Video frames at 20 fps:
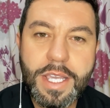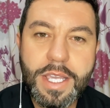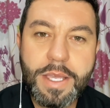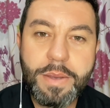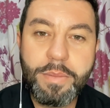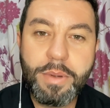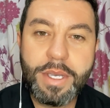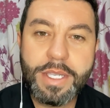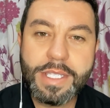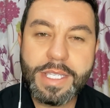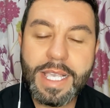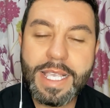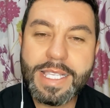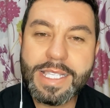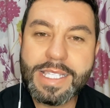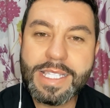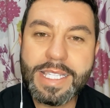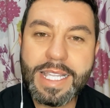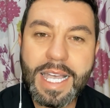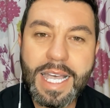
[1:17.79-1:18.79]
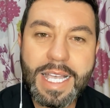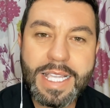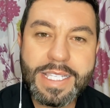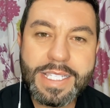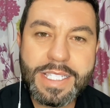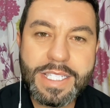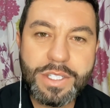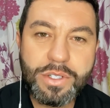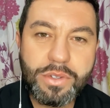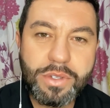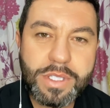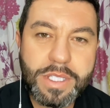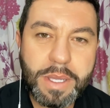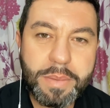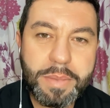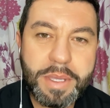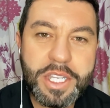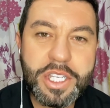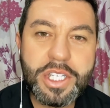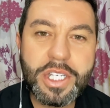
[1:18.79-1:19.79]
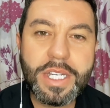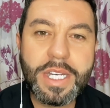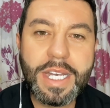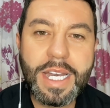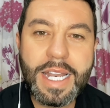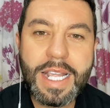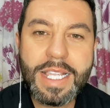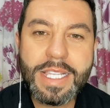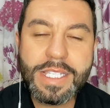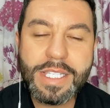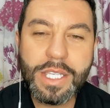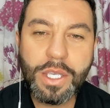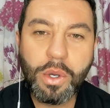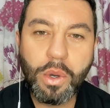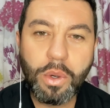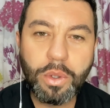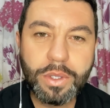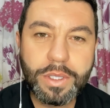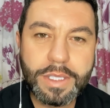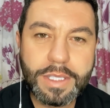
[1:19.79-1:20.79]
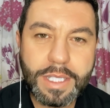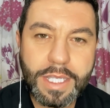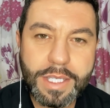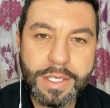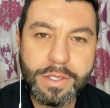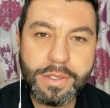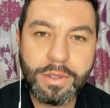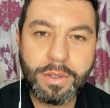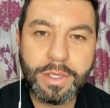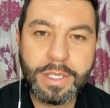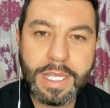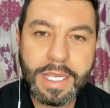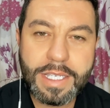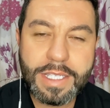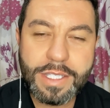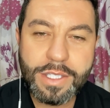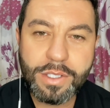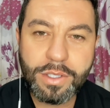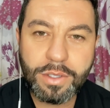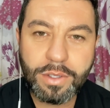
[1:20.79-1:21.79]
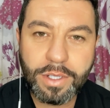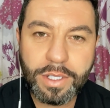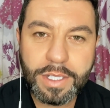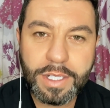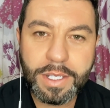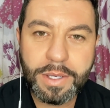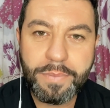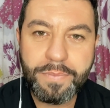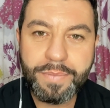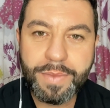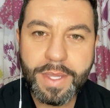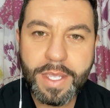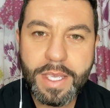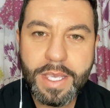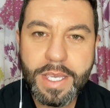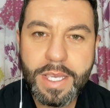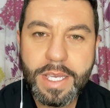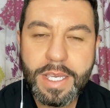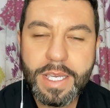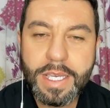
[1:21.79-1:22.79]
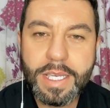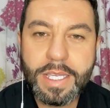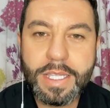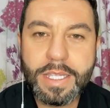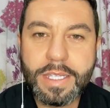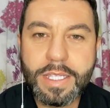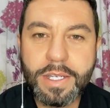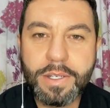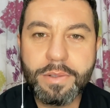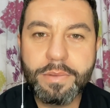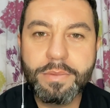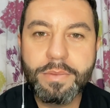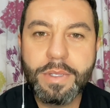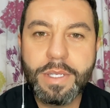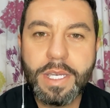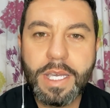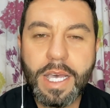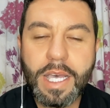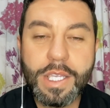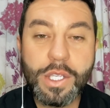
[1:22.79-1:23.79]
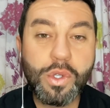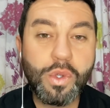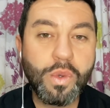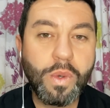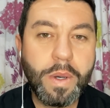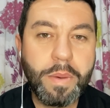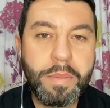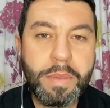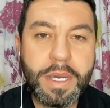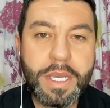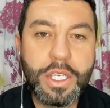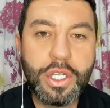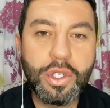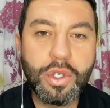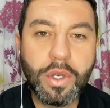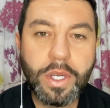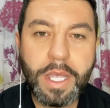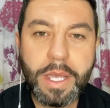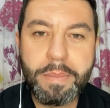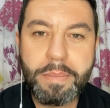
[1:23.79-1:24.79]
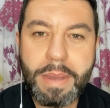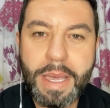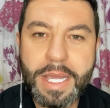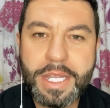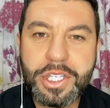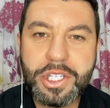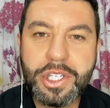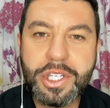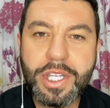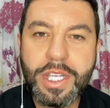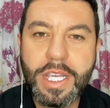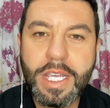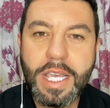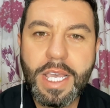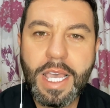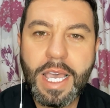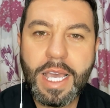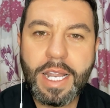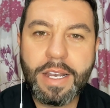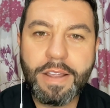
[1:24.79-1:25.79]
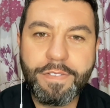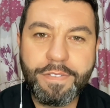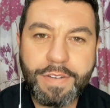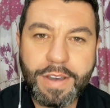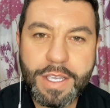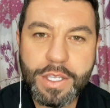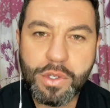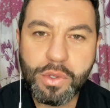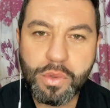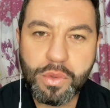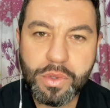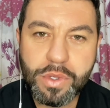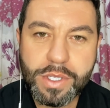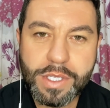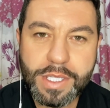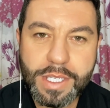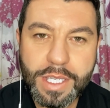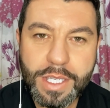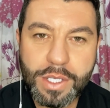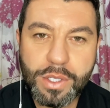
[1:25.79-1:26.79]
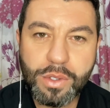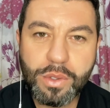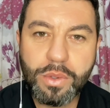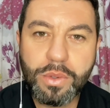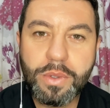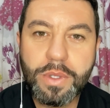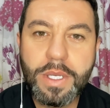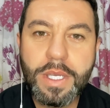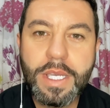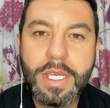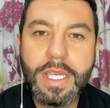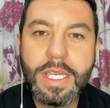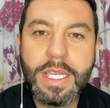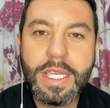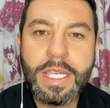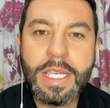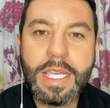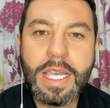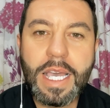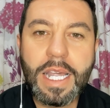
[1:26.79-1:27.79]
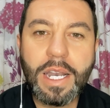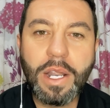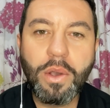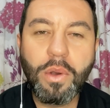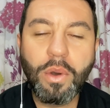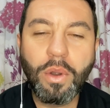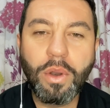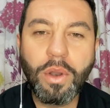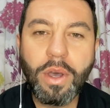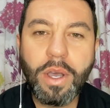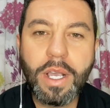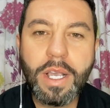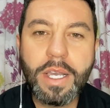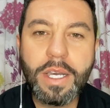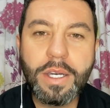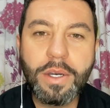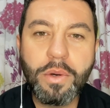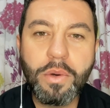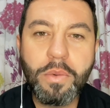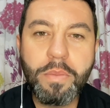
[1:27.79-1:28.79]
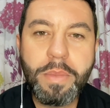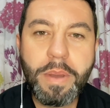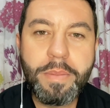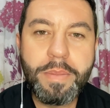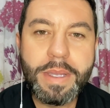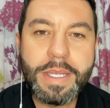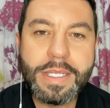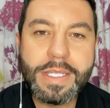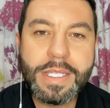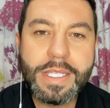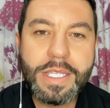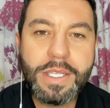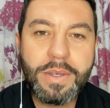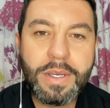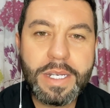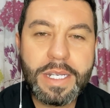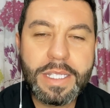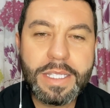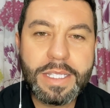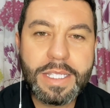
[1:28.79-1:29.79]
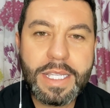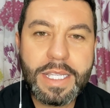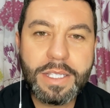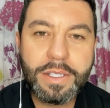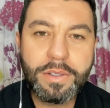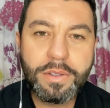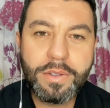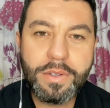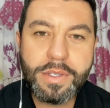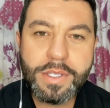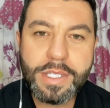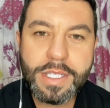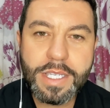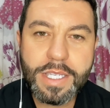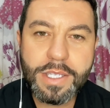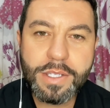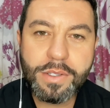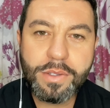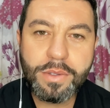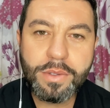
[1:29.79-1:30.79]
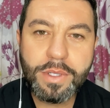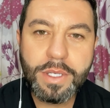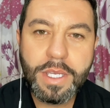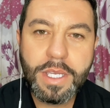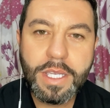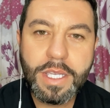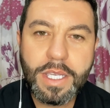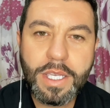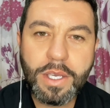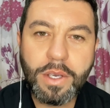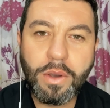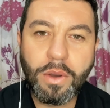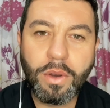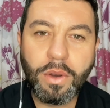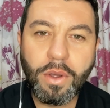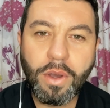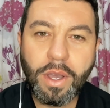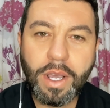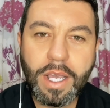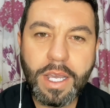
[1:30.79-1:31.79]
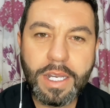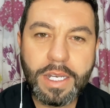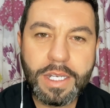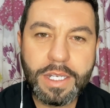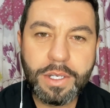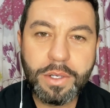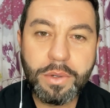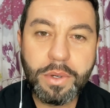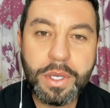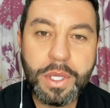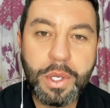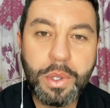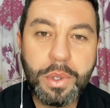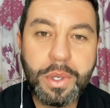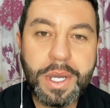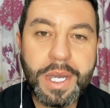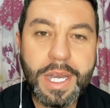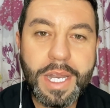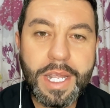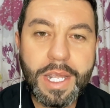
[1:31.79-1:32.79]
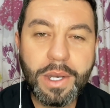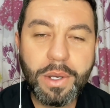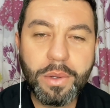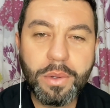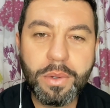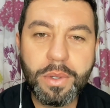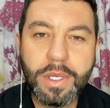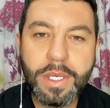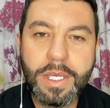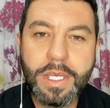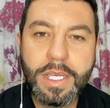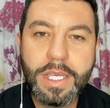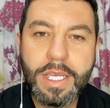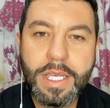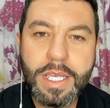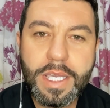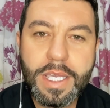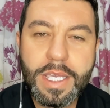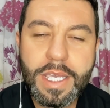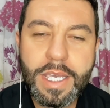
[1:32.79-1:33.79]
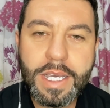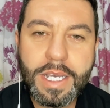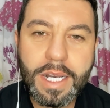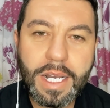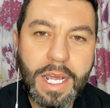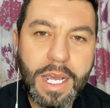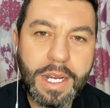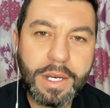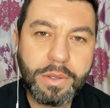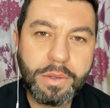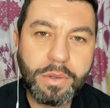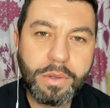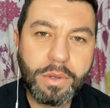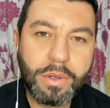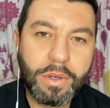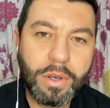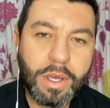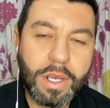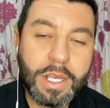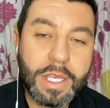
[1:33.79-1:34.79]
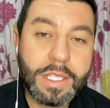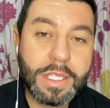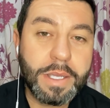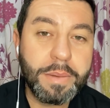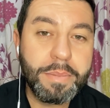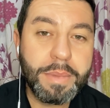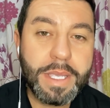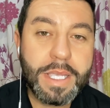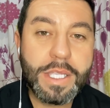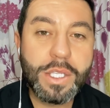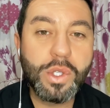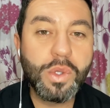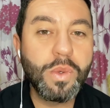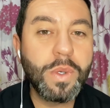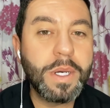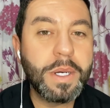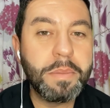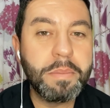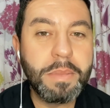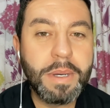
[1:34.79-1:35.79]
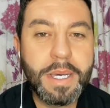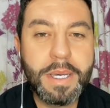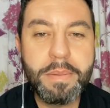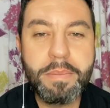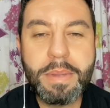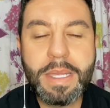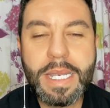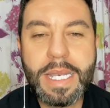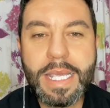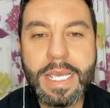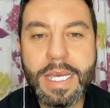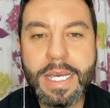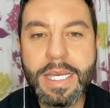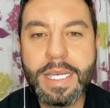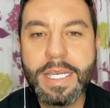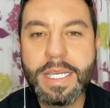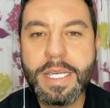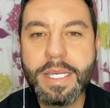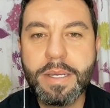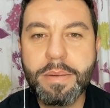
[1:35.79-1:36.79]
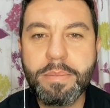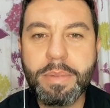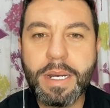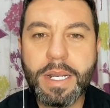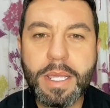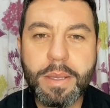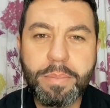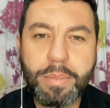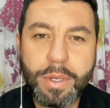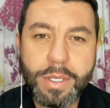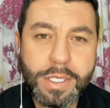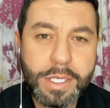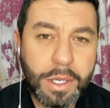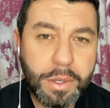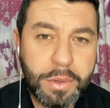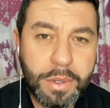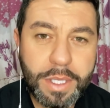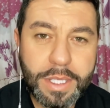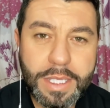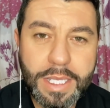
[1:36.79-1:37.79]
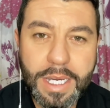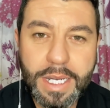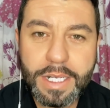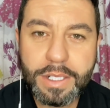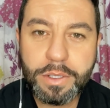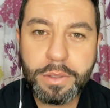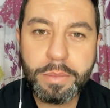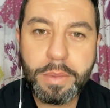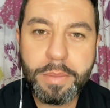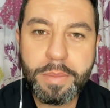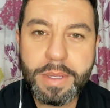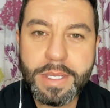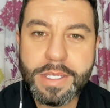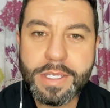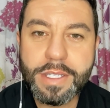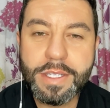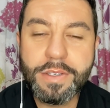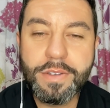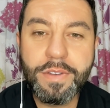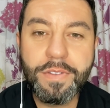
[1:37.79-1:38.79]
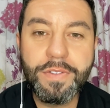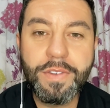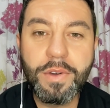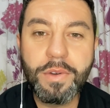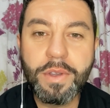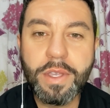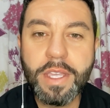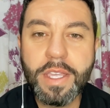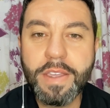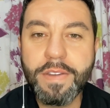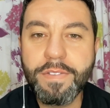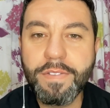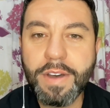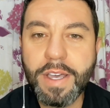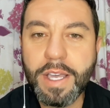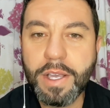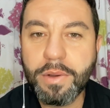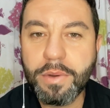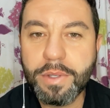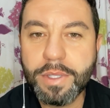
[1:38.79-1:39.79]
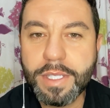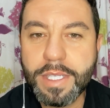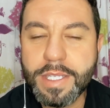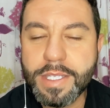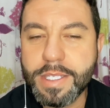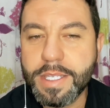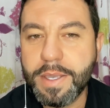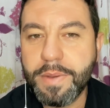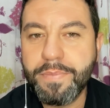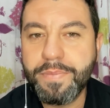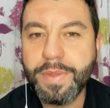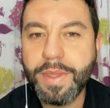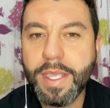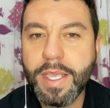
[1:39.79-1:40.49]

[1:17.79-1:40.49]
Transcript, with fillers: E Moisés nasce justamente nesse contexto da história. Então, a sua mãe Joquebed, ela faz um cesto e ela coloca o bebezinho ali dentro do cesto e coloca ali no rio Nilo. E é claro, coloca também a sua irmã Miriam para que possa cuidar do bebezinho e ver o que, que vai acontecer.